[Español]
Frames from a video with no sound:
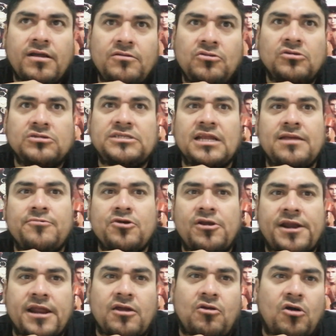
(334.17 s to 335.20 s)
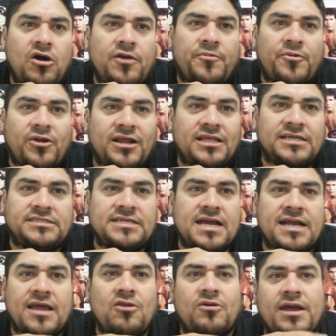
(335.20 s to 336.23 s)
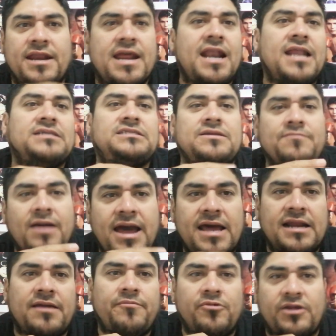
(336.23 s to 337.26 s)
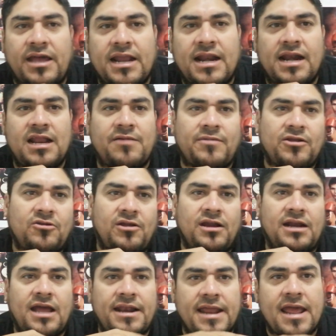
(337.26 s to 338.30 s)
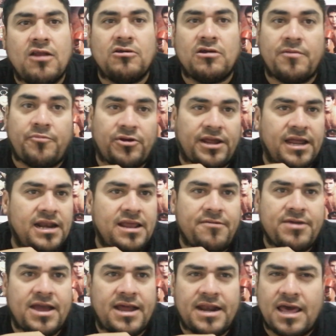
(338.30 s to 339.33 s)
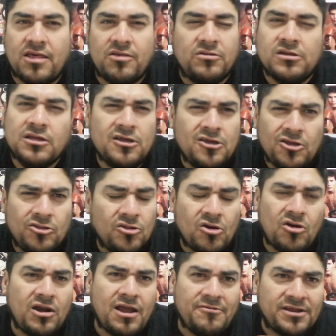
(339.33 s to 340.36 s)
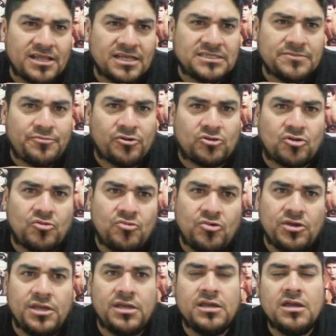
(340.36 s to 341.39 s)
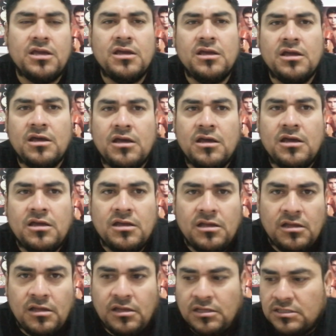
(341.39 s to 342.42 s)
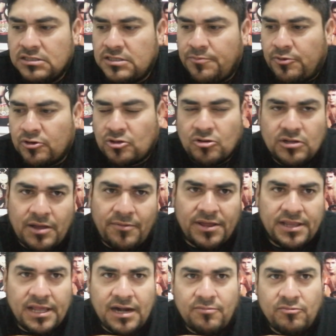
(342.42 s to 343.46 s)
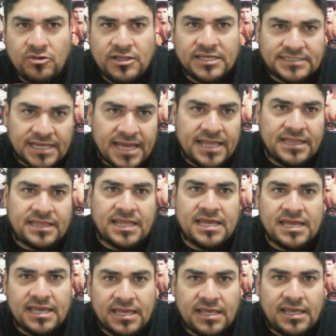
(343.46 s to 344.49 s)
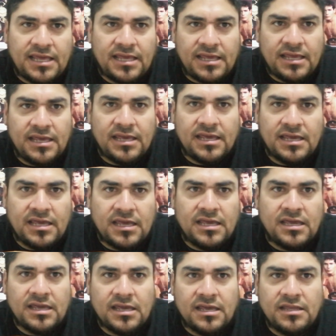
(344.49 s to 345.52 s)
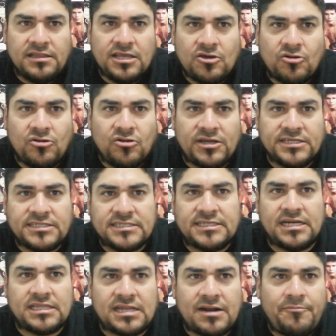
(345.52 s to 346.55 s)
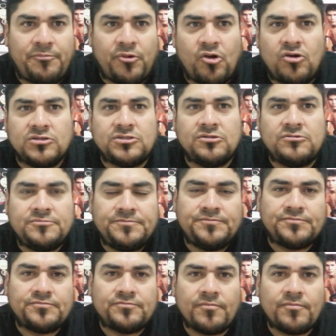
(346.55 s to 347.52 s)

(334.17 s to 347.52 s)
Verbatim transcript: no se le vio el rencor porque decían que lo quería lastimar, que porque era el hermano de Canelo y que porque él le había ganado. No, la verdad se portó muy. Se portó de una manera muy decente. Eh, dijo no quise ser tramposo.